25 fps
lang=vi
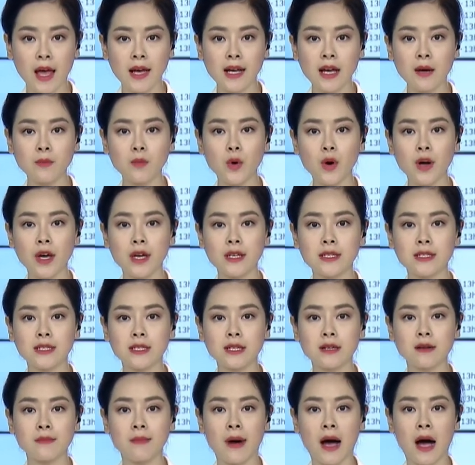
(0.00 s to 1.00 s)
Các mô hình
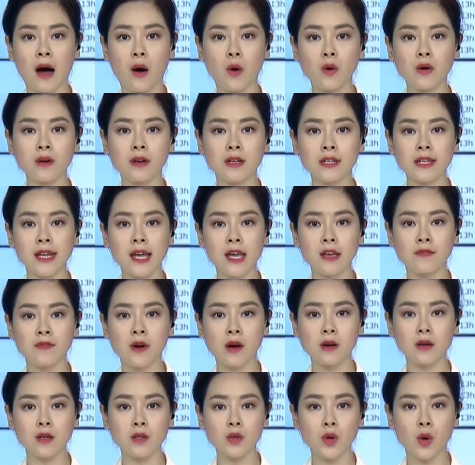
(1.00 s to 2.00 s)
dự báo hướng đi và
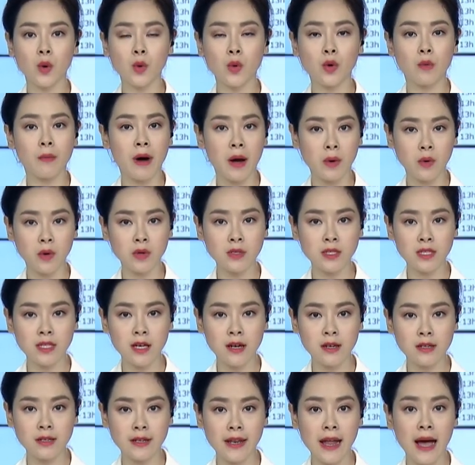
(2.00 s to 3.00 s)
cường độ của bão Côn
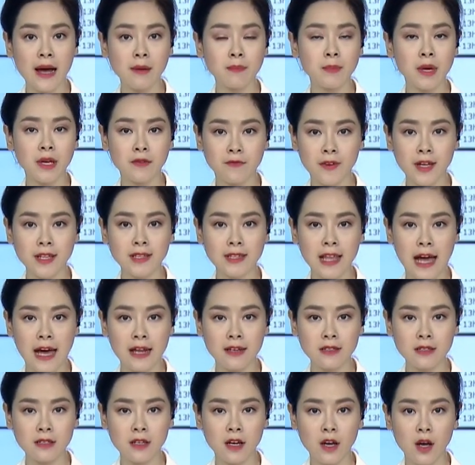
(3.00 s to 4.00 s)
Sơn đang bị phân
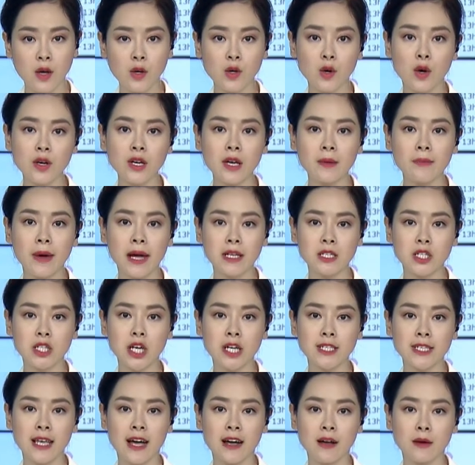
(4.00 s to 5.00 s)
tán. Có kịch bản
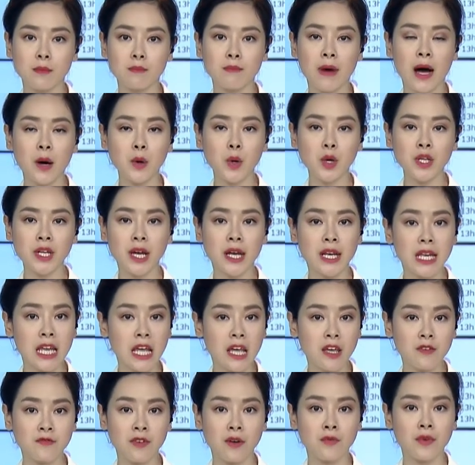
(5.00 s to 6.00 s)
cho rằng bão có thể
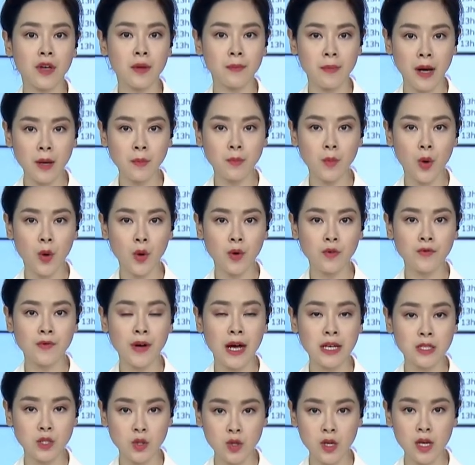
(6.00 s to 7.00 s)
đi vào vịnh Bắc Bộ
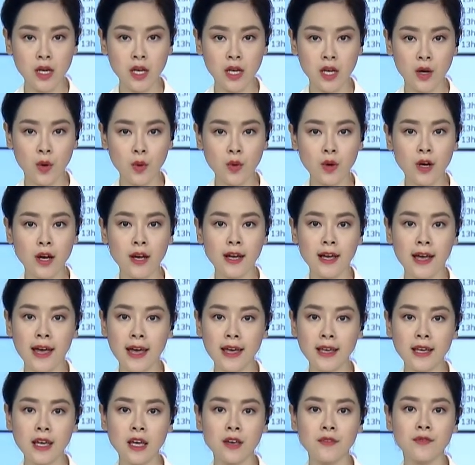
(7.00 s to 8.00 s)
và suy yếu
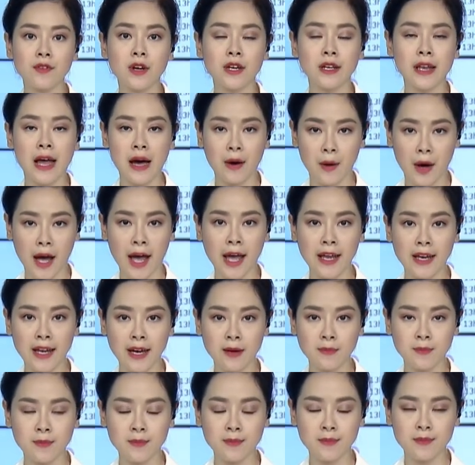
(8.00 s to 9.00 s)
ngay khi vượt đảo Hải
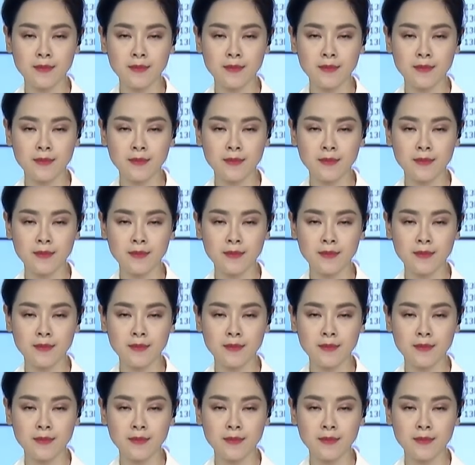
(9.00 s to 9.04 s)
Nam.